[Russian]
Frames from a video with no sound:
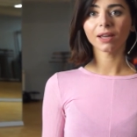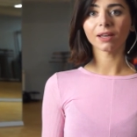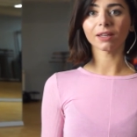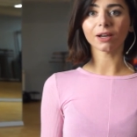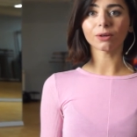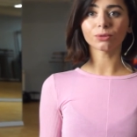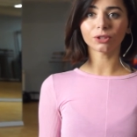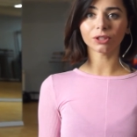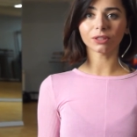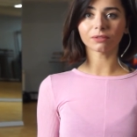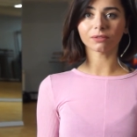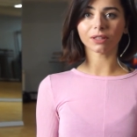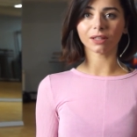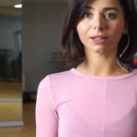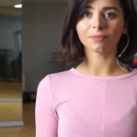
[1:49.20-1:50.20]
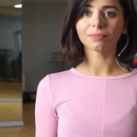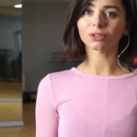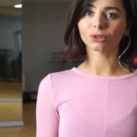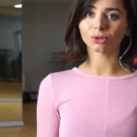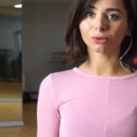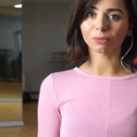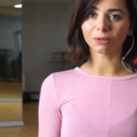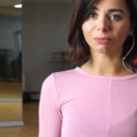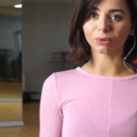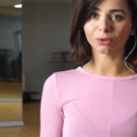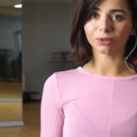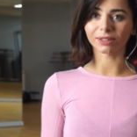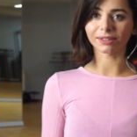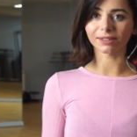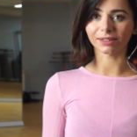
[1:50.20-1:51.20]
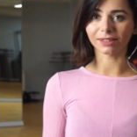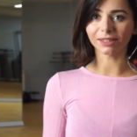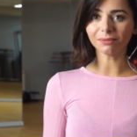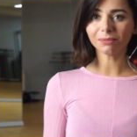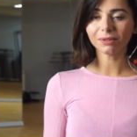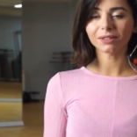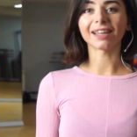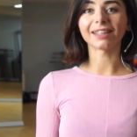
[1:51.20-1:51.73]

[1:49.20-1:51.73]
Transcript: Я учитывала, что мы много сидим,